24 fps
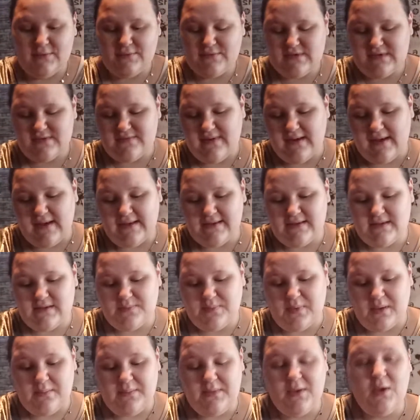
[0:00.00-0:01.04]
Und zwar ist
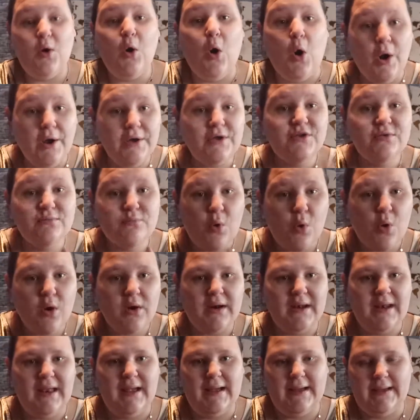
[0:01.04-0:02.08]
bei mir heute
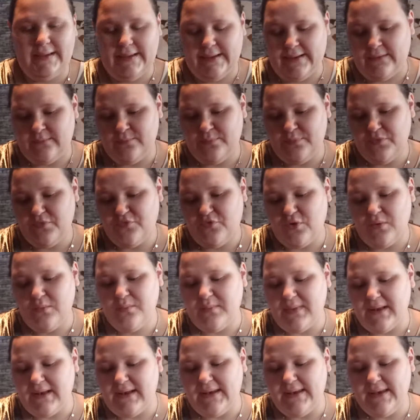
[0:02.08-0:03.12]
Morgen leer gegangen von
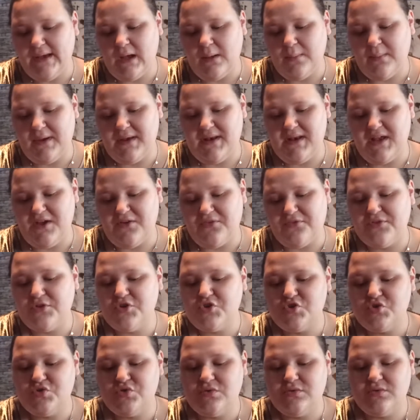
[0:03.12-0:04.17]
Balea meine
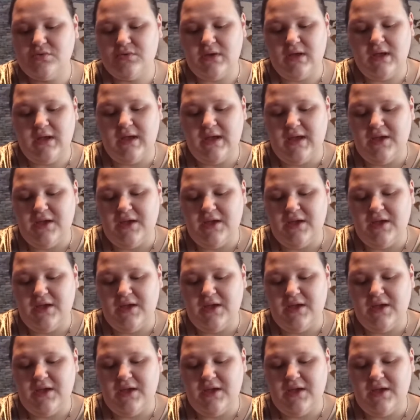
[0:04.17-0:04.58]
erfrischen, äh,